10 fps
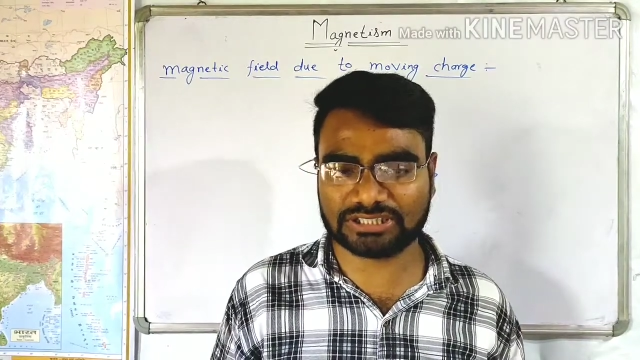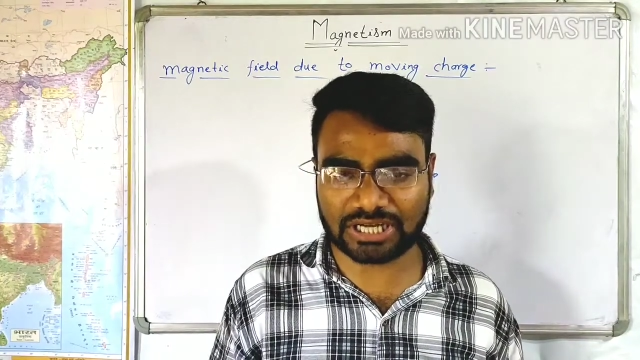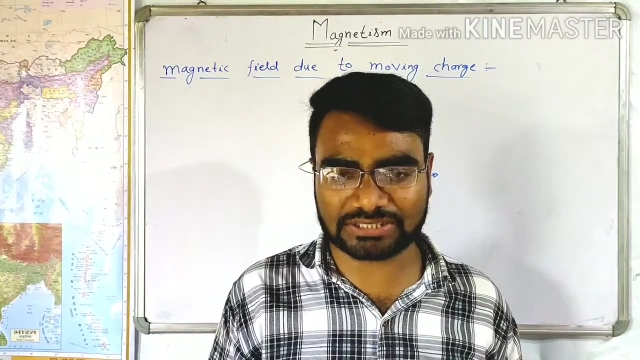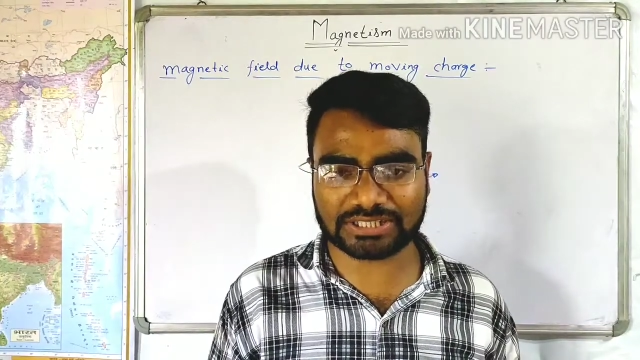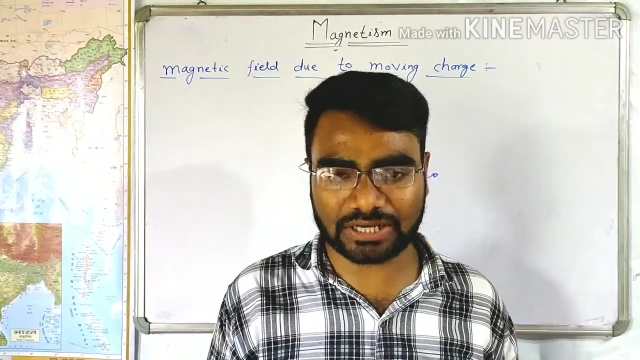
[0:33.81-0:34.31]

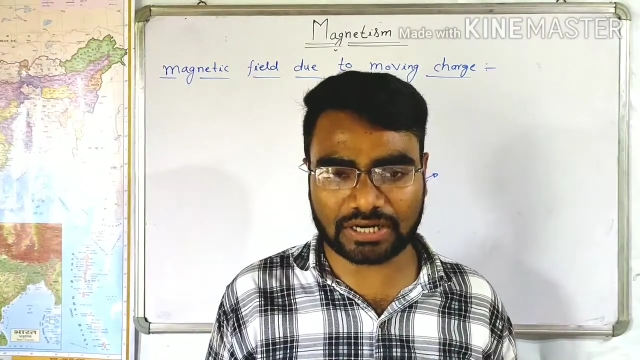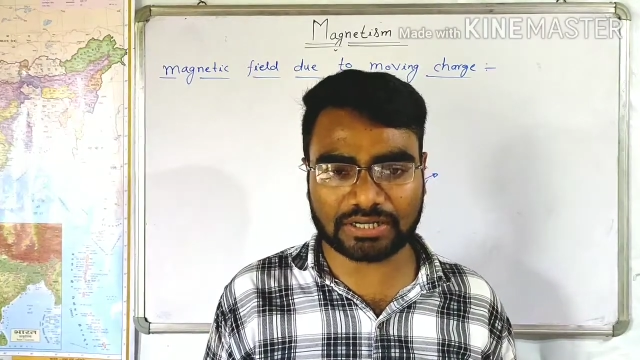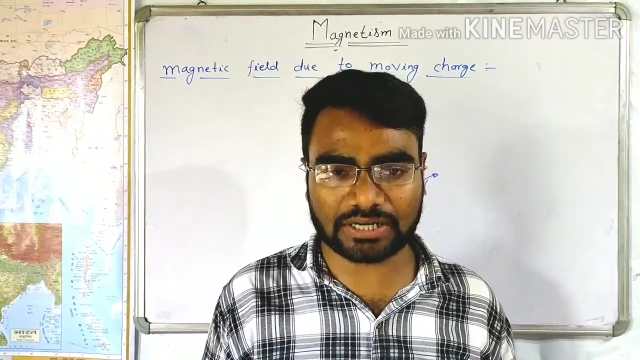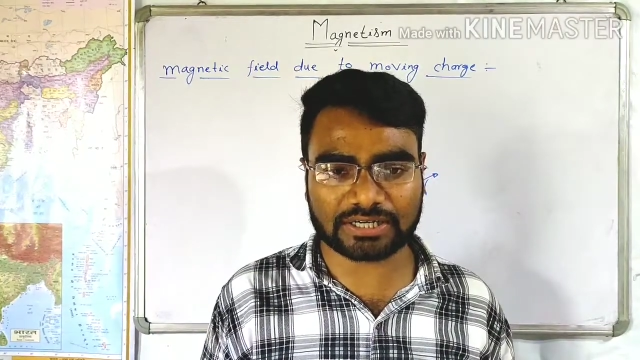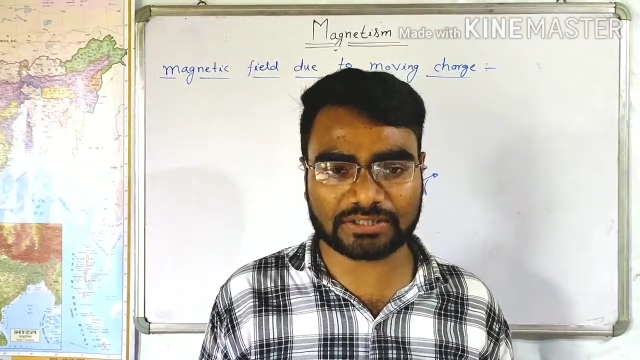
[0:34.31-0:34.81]
चार्ज के कारण
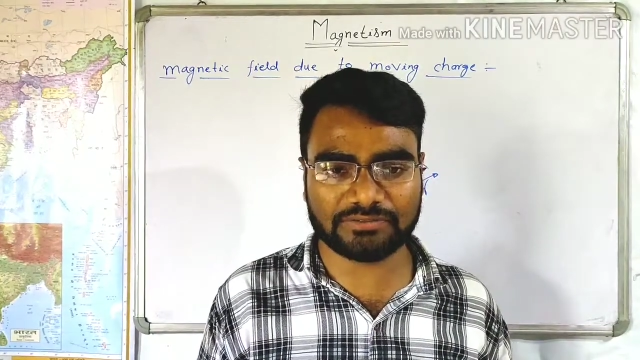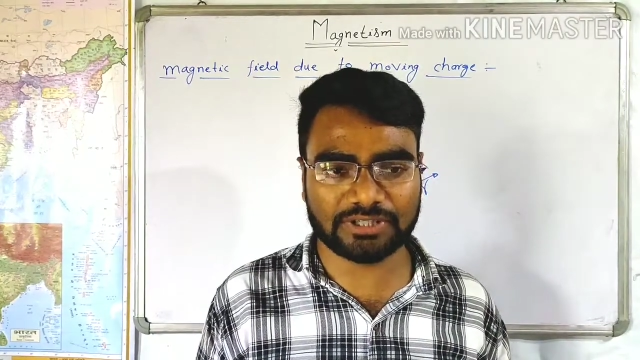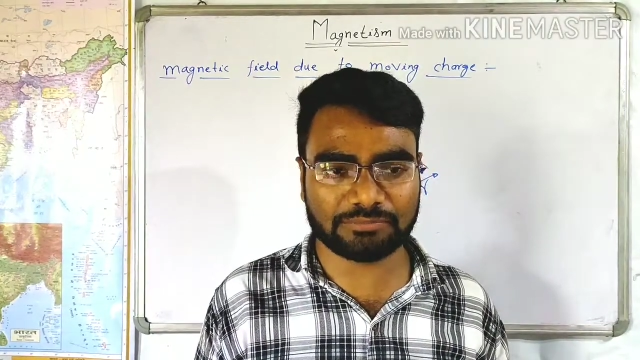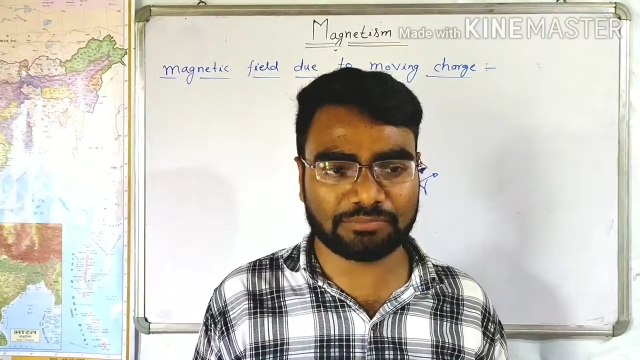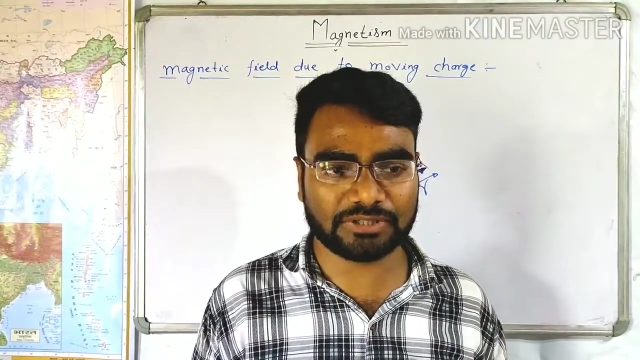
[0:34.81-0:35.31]
इलेक्ट्रिक
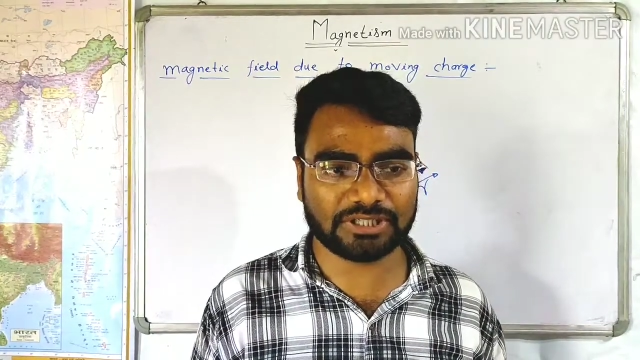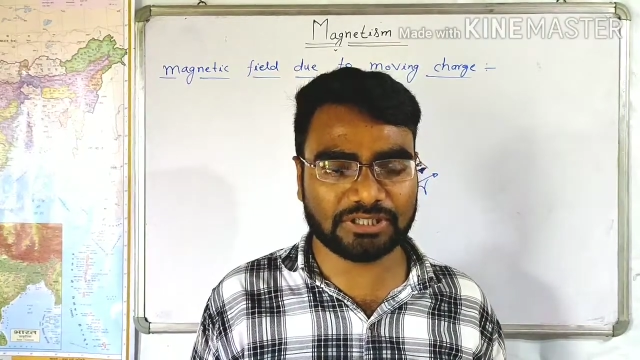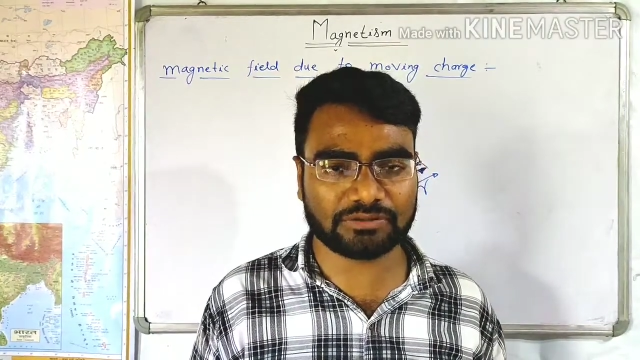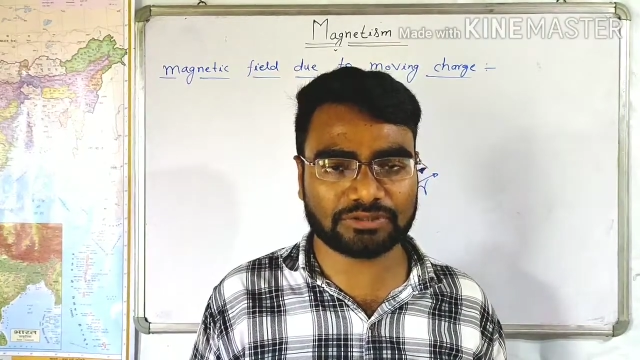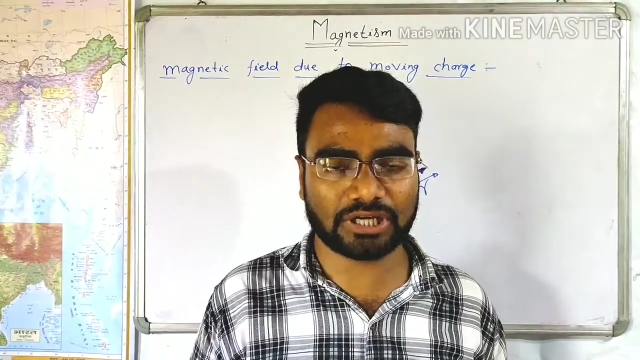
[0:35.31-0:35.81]
फील्ड
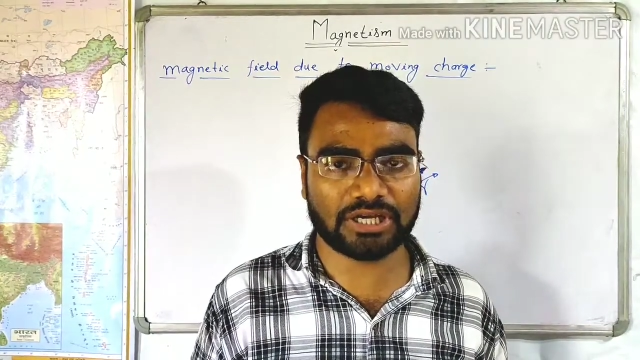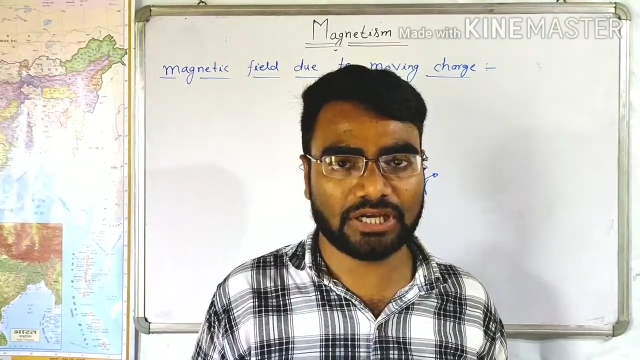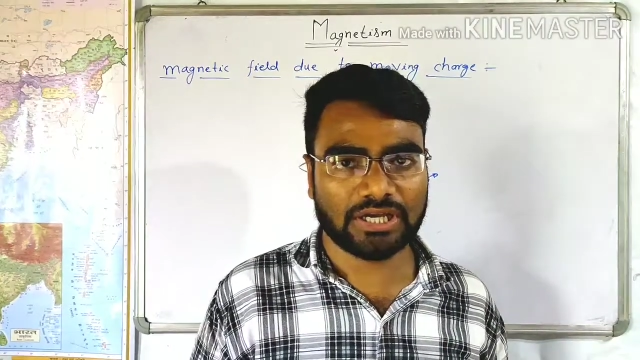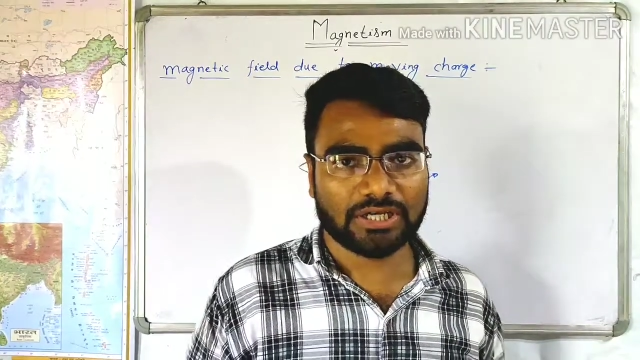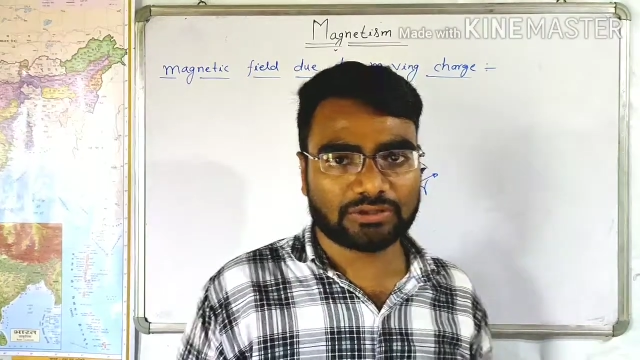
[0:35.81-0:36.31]
क्रिएट होता है
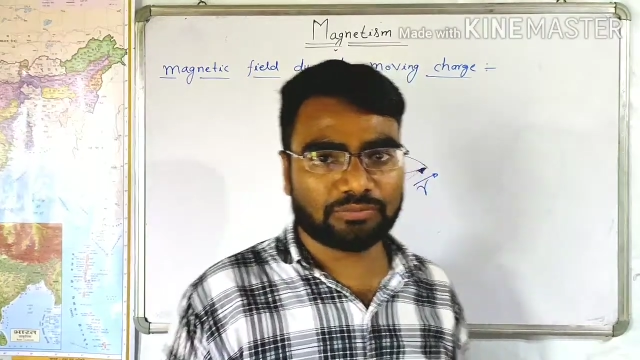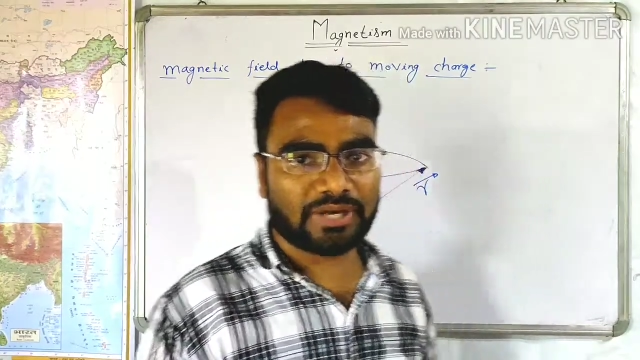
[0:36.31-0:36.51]
तो